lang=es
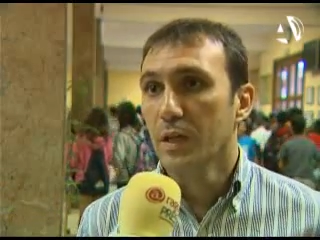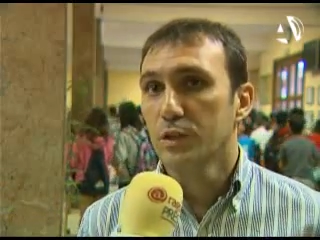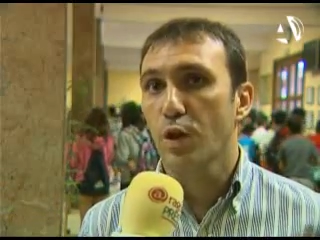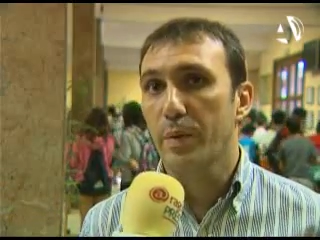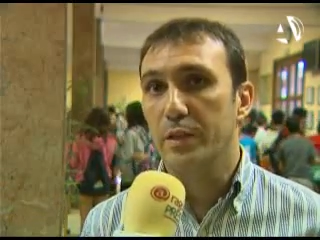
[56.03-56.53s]

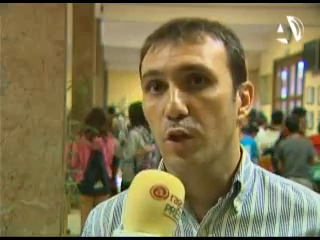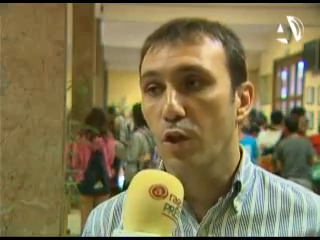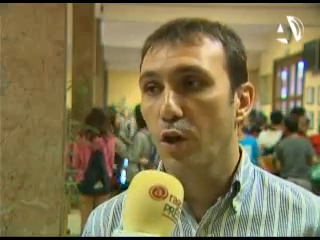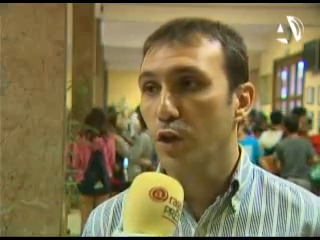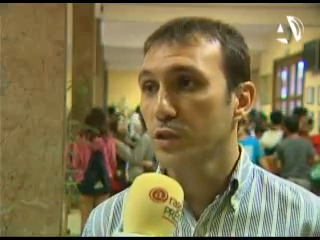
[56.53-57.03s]
sobre
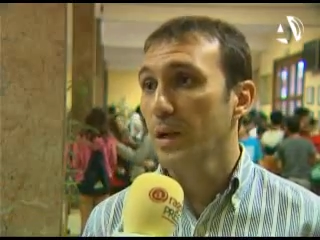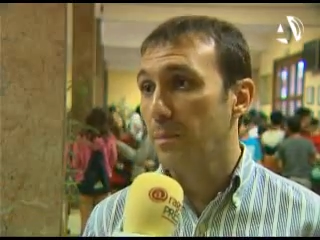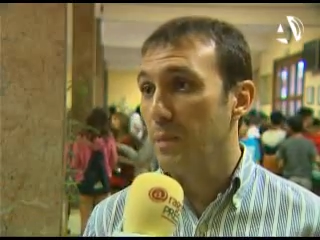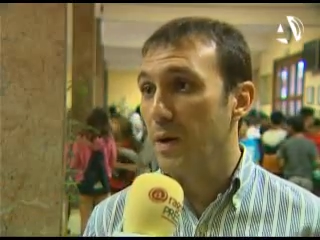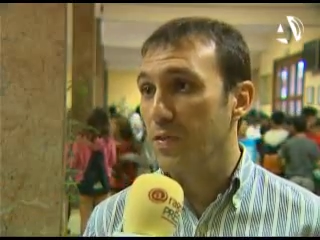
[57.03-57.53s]
todo los del
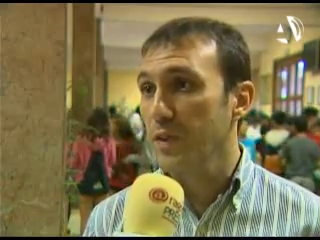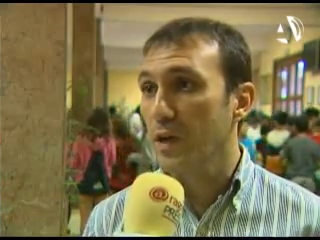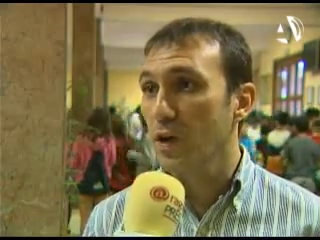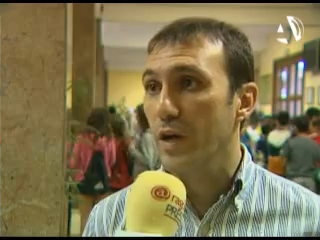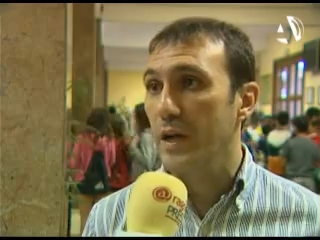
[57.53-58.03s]
primer
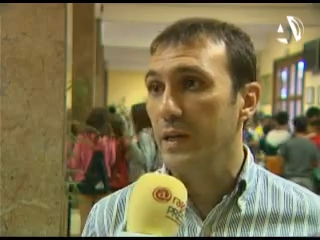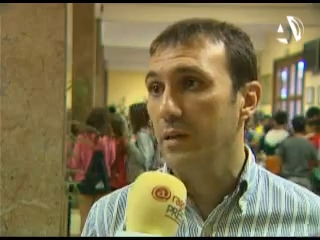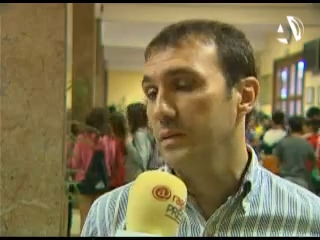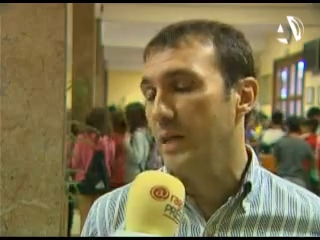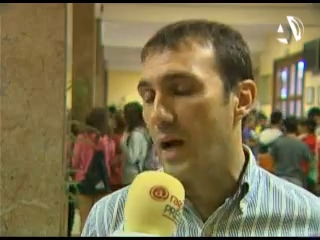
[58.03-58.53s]
ciclo que
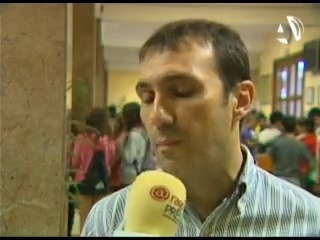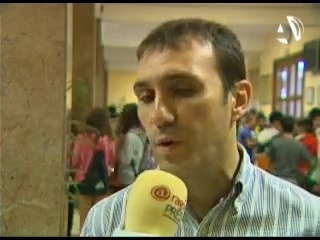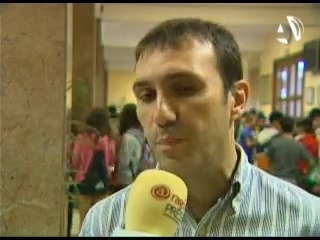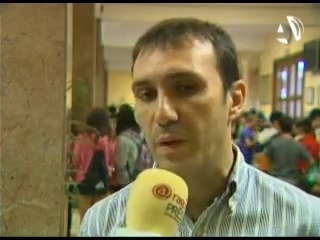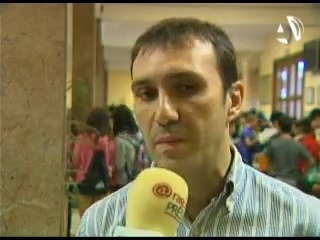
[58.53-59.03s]
llegan
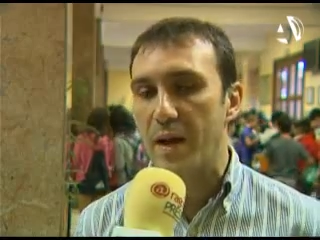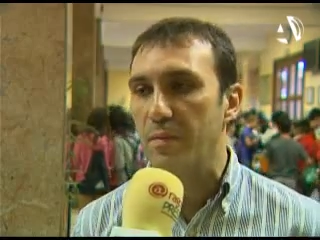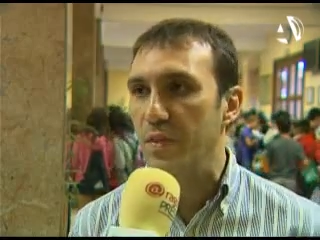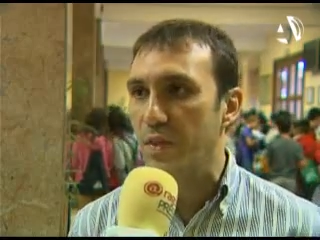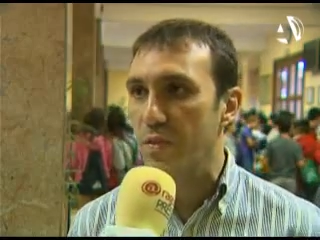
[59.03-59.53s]
por primera
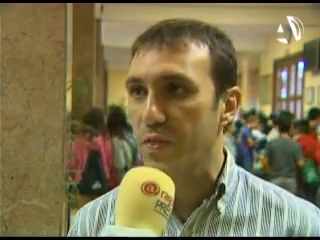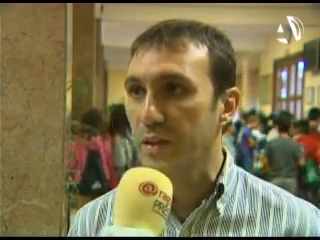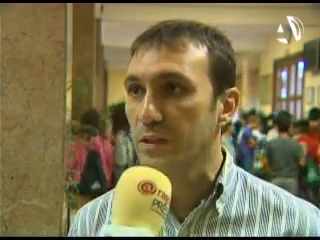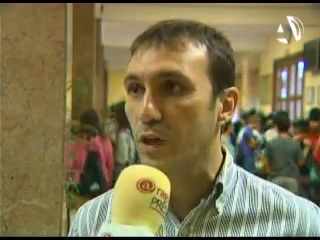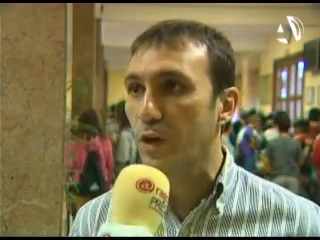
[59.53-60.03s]
vez al
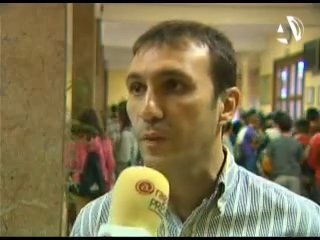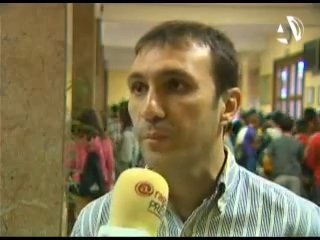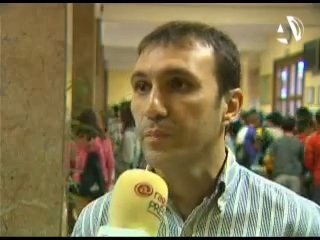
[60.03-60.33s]
centro